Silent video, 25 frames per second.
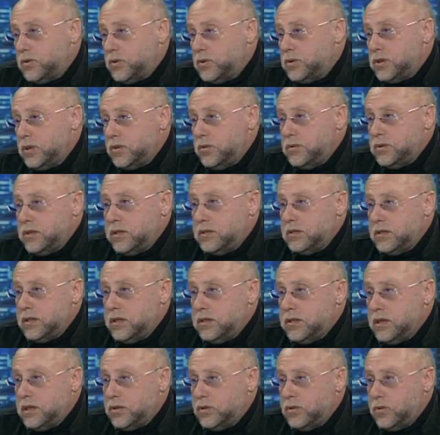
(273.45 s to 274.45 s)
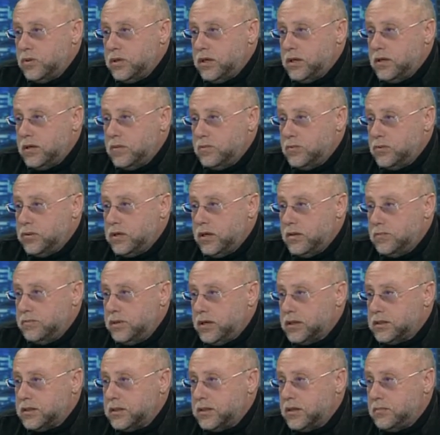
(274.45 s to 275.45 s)
То есть люди, никто никому не
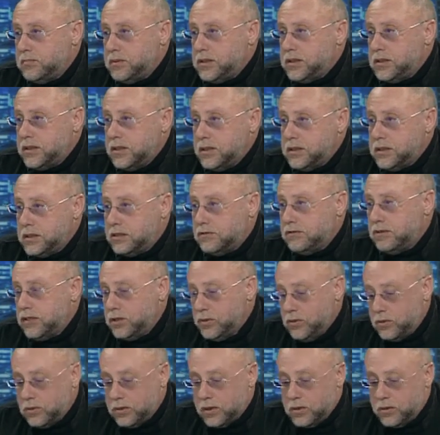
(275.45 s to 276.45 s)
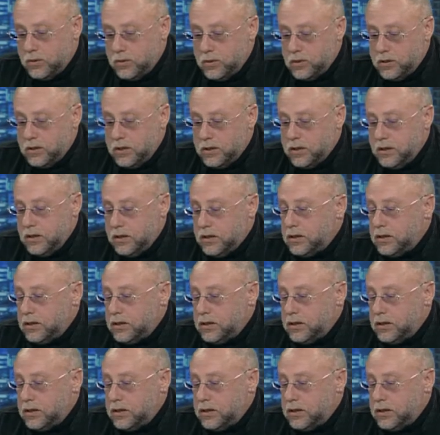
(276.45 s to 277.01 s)
обязан объяснять свое какое-то,